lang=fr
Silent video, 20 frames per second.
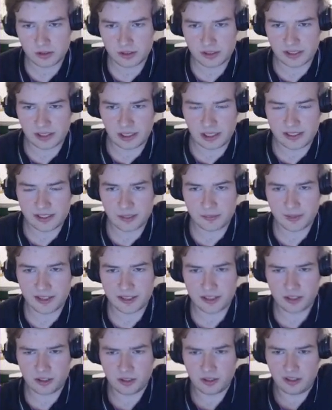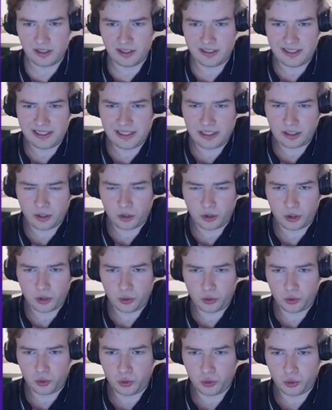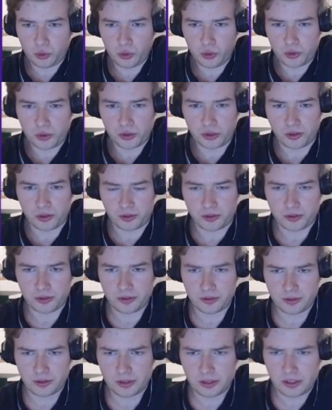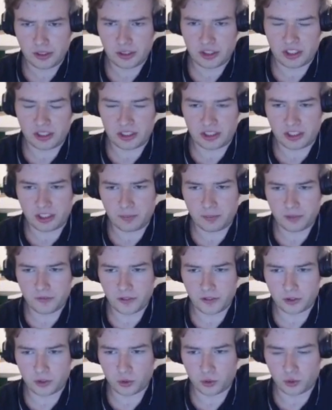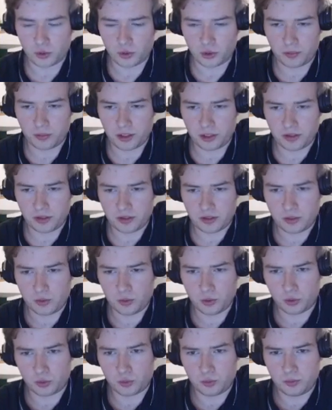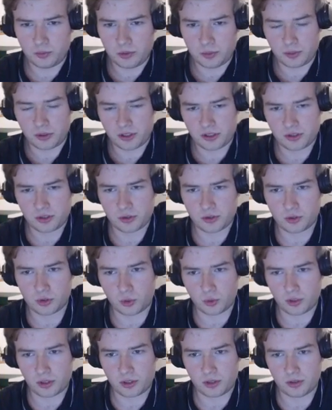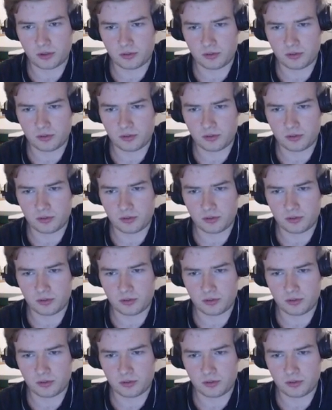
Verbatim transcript: Là, ça m'indique euh, encore deux tours de sun. J'ai pas fait attention combien il y en a eu en tout, mais pour l'instant, je crois qu'il